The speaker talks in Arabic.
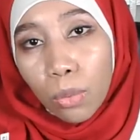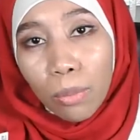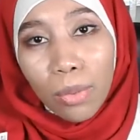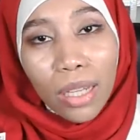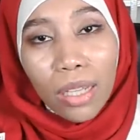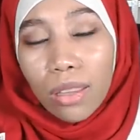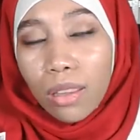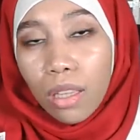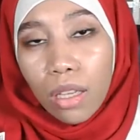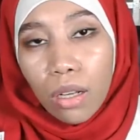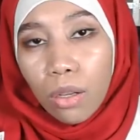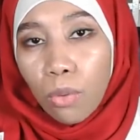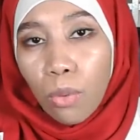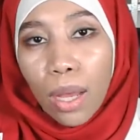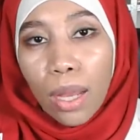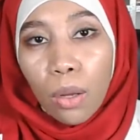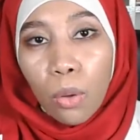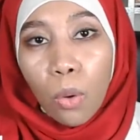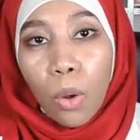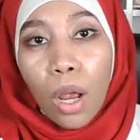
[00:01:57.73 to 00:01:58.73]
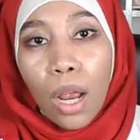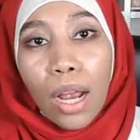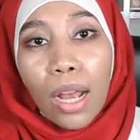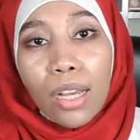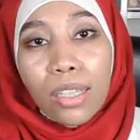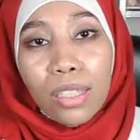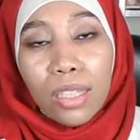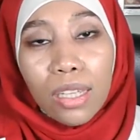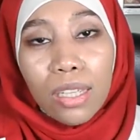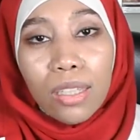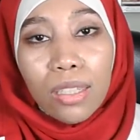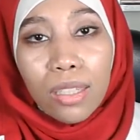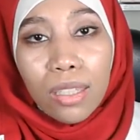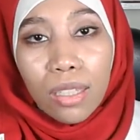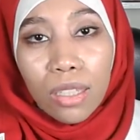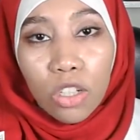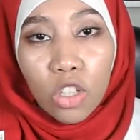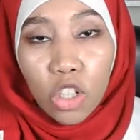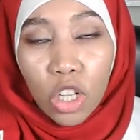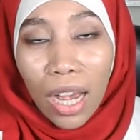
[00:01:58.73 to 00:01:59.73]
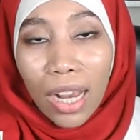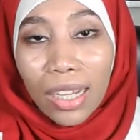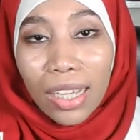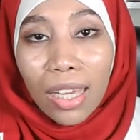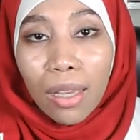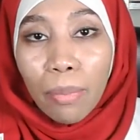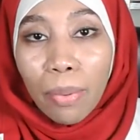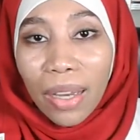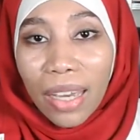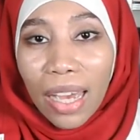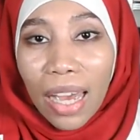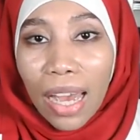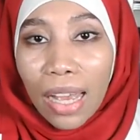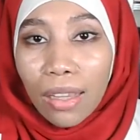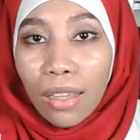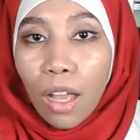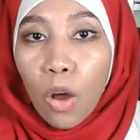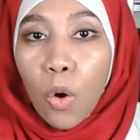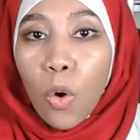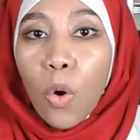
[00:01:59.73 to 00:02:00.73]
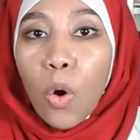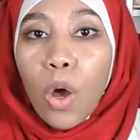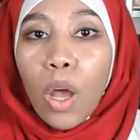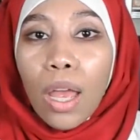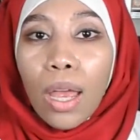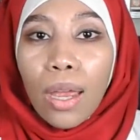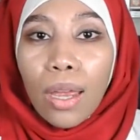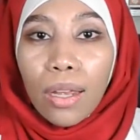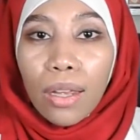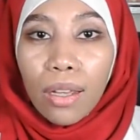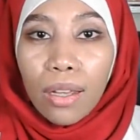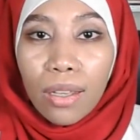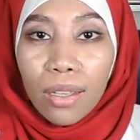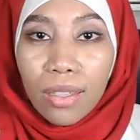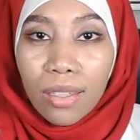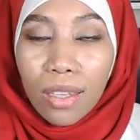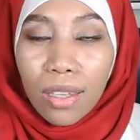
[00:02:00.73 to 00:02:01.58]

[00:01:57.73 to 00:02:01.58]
ما كديري والو خاصك الشعر كيبغي انه آه،